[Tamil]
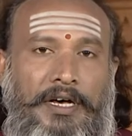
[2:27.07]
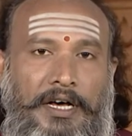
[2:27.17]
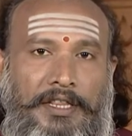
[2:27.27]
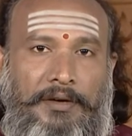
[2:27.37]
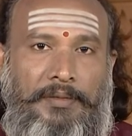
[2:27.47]

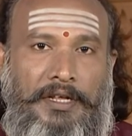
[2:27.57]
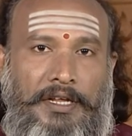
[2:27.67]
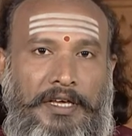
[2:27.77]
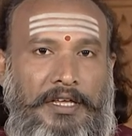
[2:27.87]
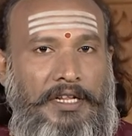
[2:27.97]
அதே மாதிரி
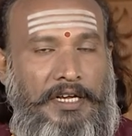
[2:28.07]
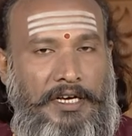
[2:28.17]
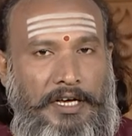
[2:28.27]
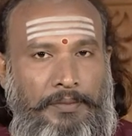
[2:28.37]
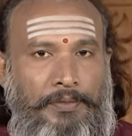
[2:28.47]
இதில்
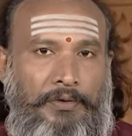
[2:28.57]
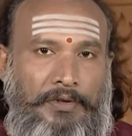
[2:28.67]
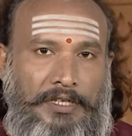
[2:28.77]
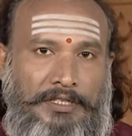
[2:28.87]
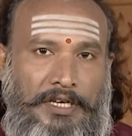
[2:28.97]
கருப்பு
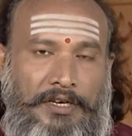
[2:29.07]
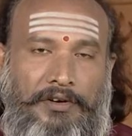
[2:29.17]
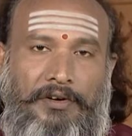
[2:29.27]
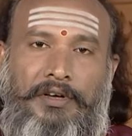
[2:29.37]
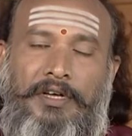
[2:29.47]
உளுந்து சேர்க்குறோம்